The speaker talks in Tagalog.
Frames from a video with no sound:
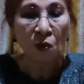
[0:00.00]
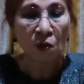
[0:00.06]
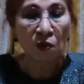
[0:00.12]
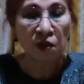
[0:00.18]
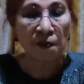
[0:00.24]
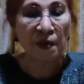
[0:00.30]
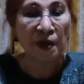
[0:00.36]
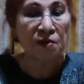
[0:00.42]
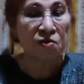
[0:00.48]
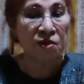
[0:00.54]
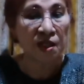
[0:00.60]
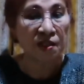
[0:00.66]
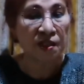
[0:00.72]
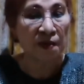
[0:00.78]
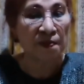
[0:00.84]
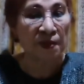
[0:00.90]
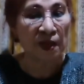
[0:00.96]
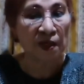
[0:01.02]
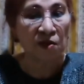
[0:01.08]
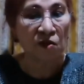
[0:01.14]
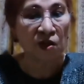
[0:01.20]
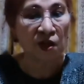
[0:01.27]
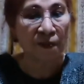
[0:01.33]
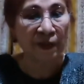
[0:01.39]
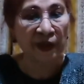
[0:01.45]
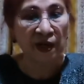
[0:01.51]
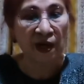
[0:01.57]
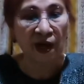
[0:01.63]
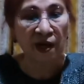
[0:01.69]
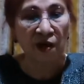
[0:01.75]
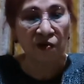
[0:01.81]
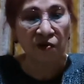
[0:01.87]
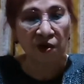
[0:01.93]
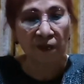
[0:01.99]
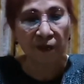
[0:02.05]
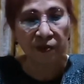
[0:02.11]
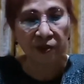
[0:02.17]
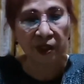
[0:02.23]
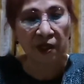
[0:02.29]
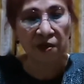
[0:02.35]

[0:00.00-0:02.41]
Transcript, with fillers: O diba doon sa isang vlog ko, napakilala ko na po sa